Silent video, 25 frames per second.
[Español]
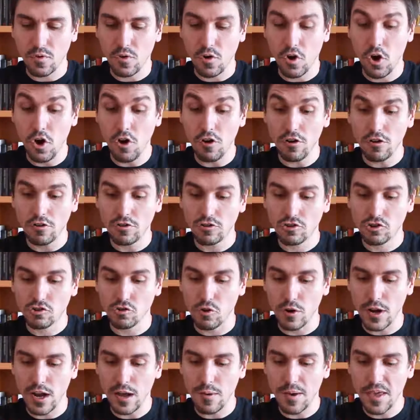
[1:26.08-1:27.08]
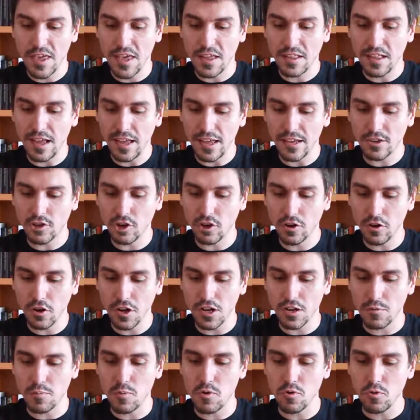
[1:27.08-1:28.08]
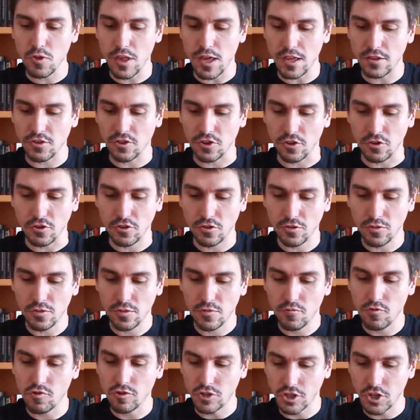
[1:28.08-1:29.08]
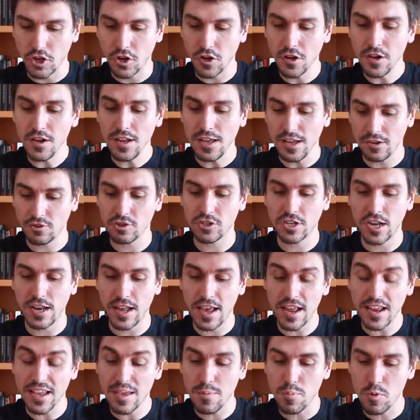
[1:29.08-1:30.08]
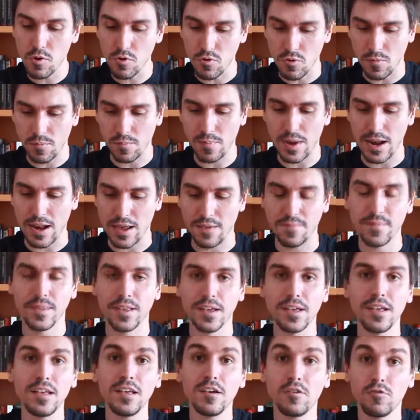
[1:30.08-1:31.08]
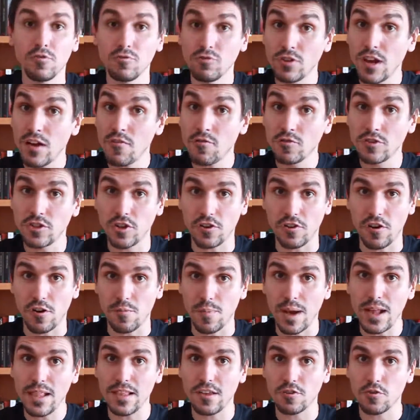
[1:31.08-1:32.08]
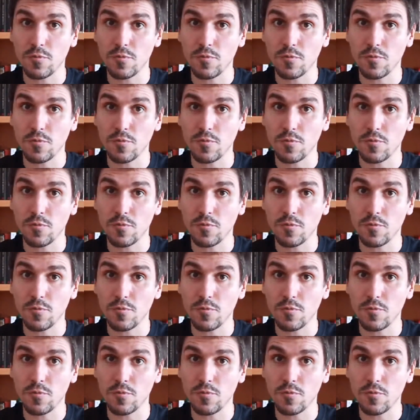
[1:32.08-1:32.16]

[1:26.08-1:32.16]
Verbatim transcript: Oh, suena belleta, eso creo que es blue, de hecho Fusión, eso es LR e y blue, vale Una fusión normal de